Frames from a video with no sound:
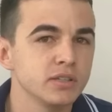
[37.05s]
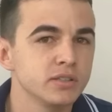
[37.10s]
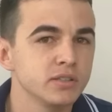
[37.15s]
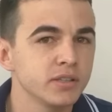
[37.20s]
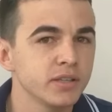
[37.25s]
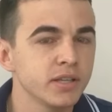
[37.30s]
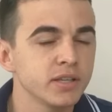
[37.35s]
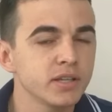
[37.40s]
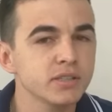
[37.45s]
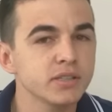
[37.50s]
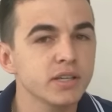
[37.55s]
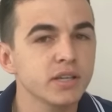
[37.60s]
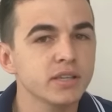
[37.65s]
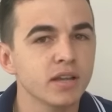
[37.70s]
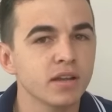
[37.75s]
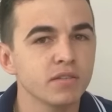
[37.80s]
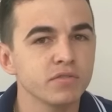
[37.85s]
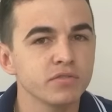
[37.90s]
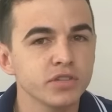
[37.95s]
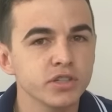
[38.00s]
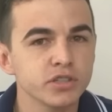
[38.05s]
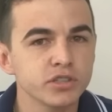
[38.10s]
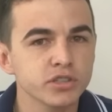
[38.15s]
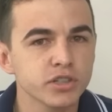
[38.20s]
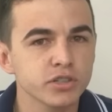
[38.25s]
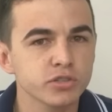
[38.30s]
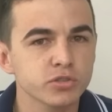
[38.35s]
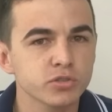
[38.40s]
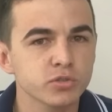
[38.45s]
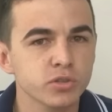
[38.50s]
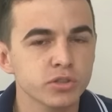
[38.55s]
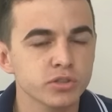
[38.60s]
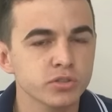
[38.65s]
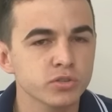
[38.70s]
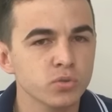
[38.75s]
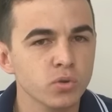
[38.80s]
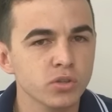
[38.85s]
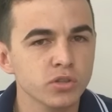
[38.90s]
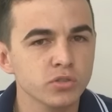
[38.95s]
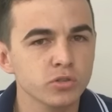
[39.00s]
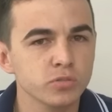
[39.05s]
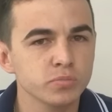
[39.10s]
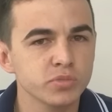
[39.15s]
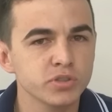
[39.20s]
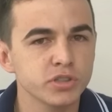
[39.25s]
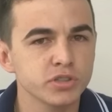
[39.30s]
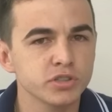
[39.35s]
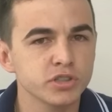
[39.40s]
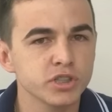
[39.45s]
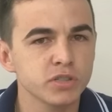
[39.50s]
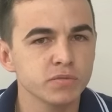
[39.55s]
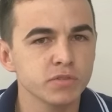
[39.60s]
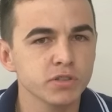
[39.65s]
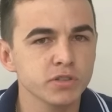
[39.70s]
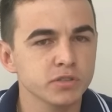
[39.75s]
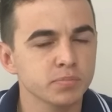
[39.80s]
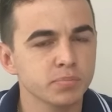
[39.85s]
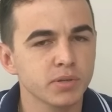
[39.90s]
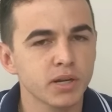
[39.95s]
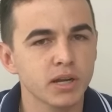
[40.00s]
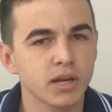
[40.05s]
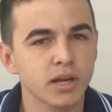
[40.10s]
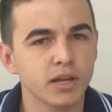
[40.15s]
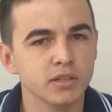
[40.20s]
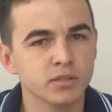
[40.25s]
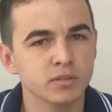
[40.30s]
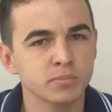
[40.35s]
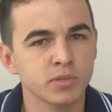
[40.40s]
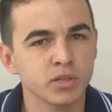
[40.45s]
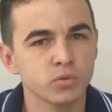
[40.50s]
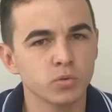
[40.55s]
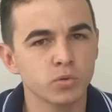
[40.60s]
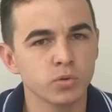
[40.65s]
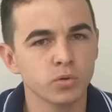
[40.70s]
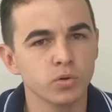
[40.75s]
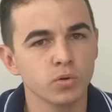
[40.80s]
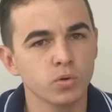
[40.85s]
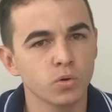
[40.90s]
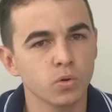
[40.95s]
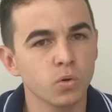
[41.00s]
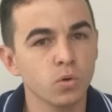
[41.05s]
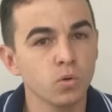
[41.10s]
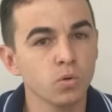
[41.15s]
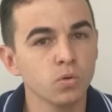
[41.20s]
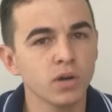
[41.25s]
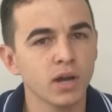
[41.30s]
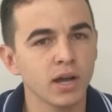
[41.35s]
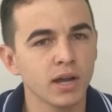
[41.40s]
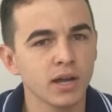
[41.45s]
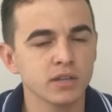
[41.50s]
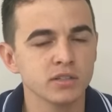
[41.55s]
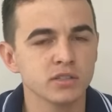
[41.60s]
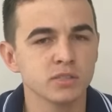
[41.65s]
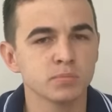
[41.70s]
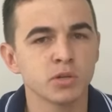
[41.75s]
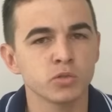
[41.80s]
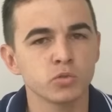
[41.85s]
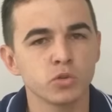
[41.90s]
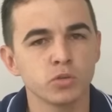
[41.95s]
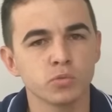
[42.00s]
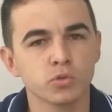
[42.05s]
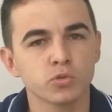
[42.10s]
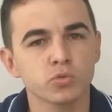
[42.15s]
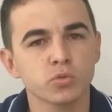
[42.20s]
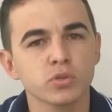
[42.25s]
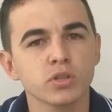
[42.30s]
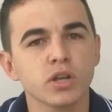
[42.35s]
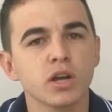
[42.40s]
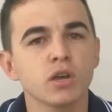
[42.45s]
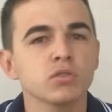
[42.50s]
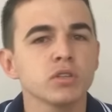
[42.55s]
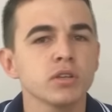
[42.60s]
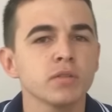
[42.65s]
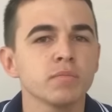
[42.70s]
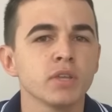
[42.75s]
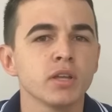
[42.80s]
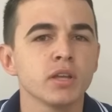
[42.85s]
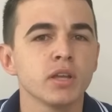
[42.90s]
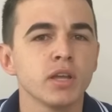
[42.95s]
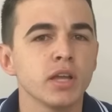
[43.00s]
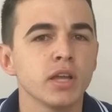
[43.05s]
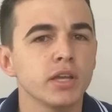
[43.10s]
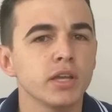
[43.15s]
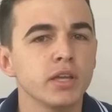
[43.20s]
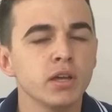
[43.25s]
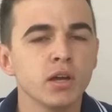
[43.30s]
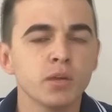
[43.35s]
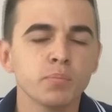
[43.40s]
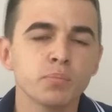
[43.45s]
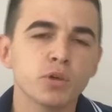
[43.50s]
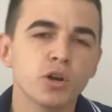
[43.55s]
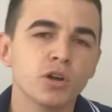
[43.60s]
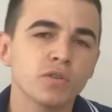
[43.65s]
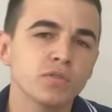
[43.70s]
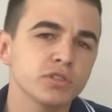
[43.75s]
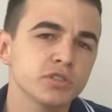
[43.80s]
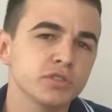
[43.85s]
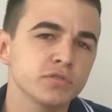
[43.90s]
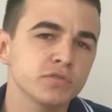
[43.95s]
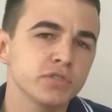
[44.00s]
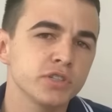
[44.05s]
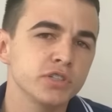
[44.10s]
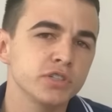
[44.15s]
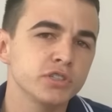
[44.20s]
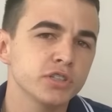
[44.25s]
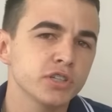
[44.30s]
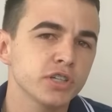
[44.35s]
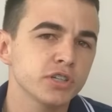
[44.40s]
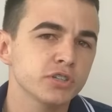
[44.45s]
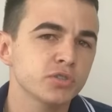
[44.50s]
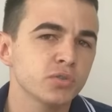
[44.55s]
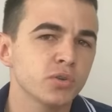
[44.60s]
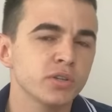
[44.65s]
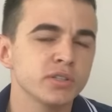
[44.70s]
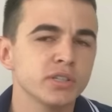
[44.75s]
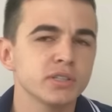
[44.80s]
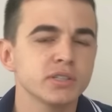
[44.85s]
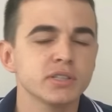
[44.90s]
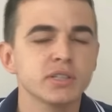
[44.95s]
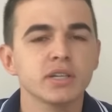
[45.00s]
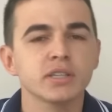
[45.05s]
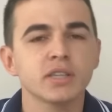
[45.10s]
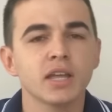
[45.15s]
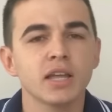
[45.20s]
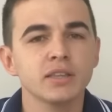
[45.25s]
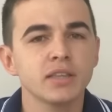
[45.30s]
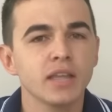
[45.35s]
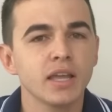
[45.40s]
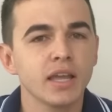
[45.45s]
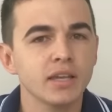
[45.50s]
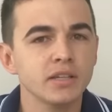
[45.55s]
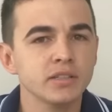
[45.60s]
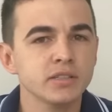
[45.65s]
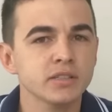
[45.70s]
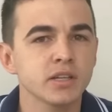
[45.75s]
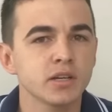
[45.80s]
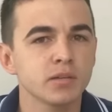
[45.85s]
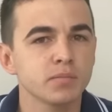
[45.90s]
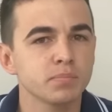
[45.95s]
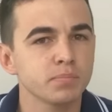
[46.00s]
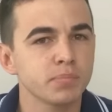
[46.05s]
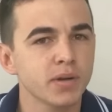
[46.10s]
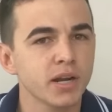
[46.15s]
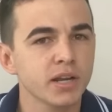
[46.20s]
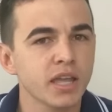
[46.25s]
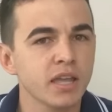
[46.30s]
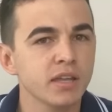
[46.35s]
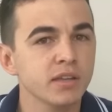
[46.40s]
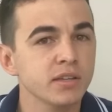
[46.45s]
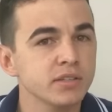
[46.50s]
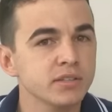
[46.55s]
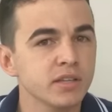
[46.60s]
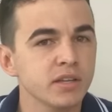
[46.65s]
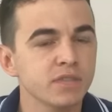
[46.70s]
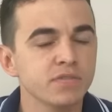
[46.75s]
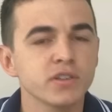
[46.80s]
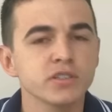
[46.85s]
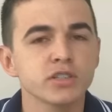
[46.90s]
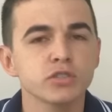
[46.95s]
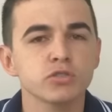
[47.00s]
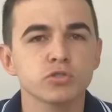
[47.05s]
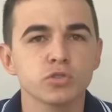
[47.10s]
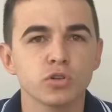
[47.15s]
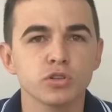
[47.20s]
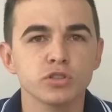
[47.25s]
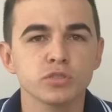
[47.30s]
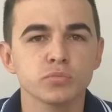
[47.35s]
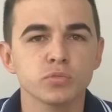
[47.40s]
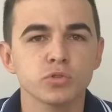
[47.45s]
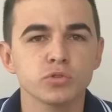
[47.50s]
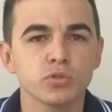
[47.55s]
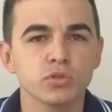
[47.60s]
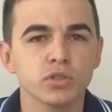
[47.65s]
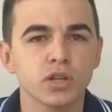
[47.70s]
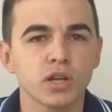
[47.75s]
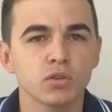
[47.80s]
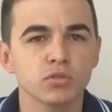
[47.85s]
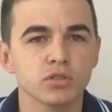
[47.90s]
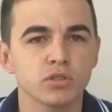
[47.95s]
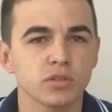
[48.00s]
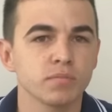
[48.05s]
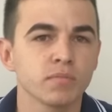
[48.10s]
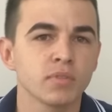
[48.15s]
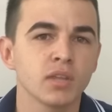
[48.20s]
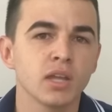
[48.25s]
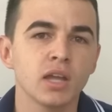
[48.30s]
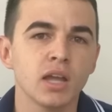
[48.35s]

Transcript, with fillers: Você tem que acertar 20 questões, todas objetivas, para a Raiz Amador ou a Raiz Amador e Motonauta, e a prova de 20 questões de acertar 10 para quem quiser fazer só de motonauta.